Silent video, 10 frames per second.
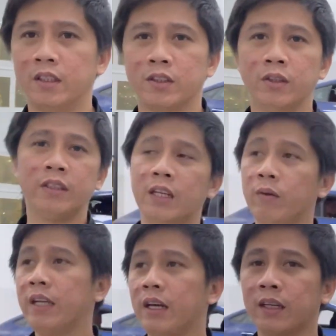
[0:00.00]
So,
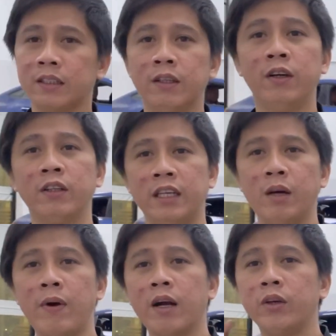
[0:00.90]
ginawa, na, so,
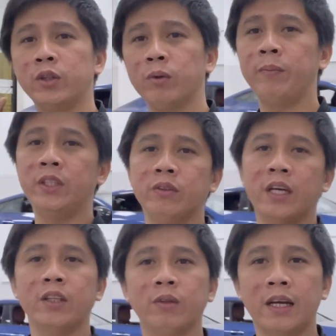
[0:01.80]
ginawa ko itong video
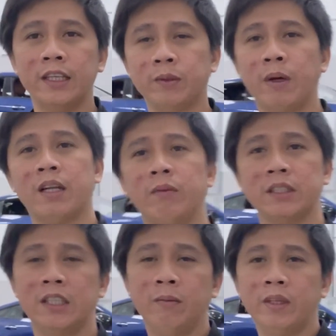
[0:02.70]
na ito guys para
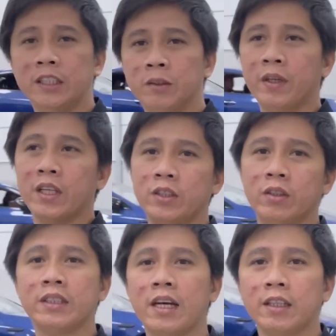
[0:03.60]
magsilbing
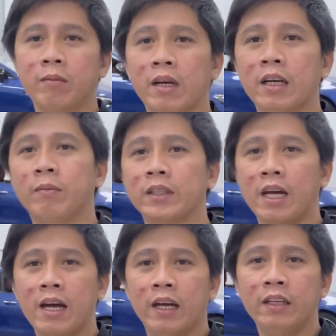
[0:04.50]
inspirasyon sa ating mga
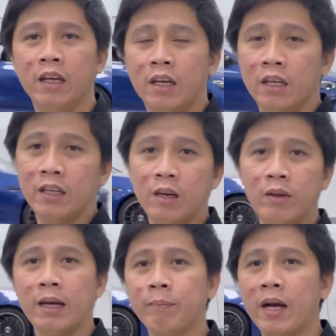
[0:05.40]
kabataan na
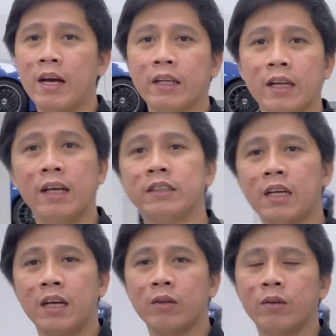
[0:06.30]
walang pang-aral
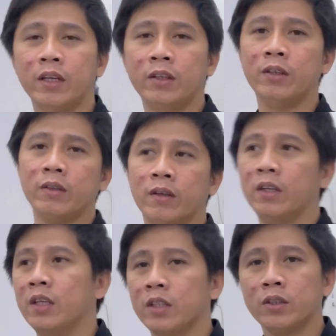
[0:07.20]
sa kolehiyo.
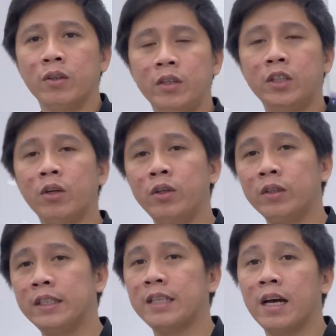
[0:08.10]
So, ito
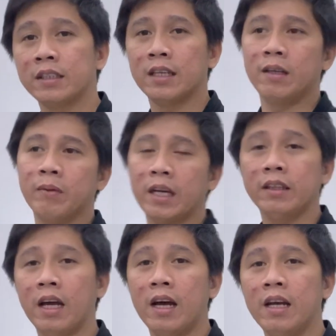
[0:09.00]
yung isa sa
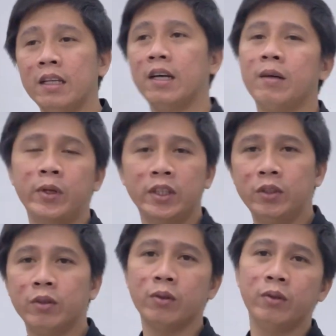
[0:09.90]
maganda na pwede
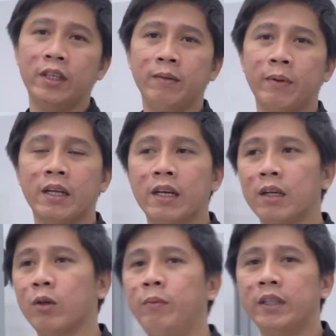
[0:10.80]
nyong kunin
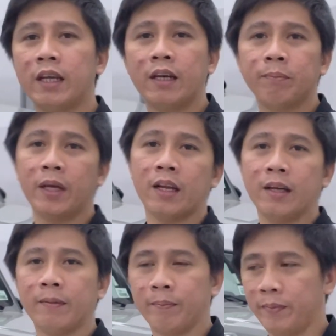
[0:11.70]
para kumita ng pera.